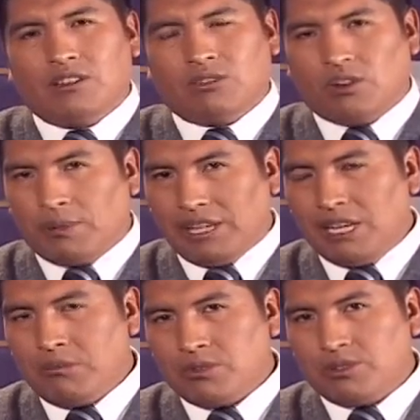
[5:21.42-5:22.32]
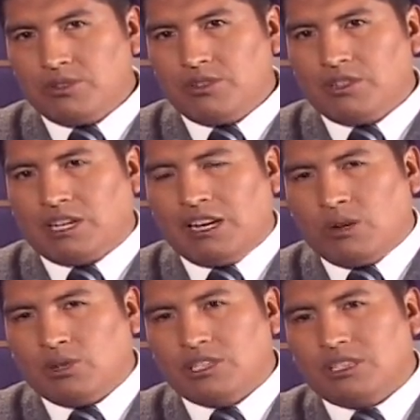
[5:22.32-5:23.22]
No olvidemos que en la
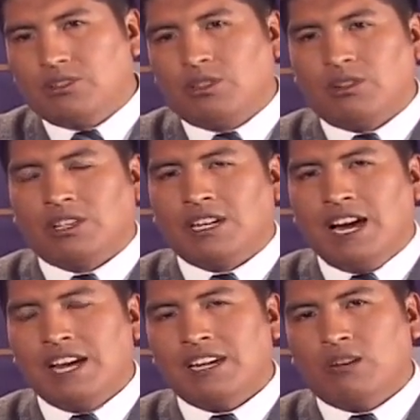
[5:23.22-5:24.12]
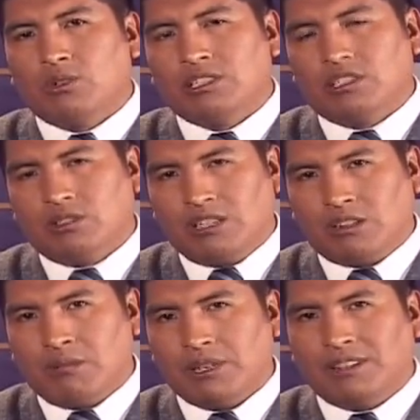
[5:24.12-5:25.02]
jurisdicción ordinaria, jurisdicción
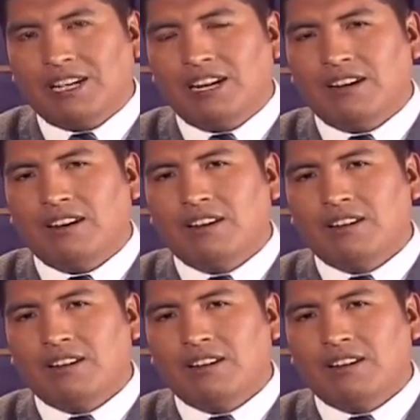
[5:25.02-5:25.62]
agroambiental,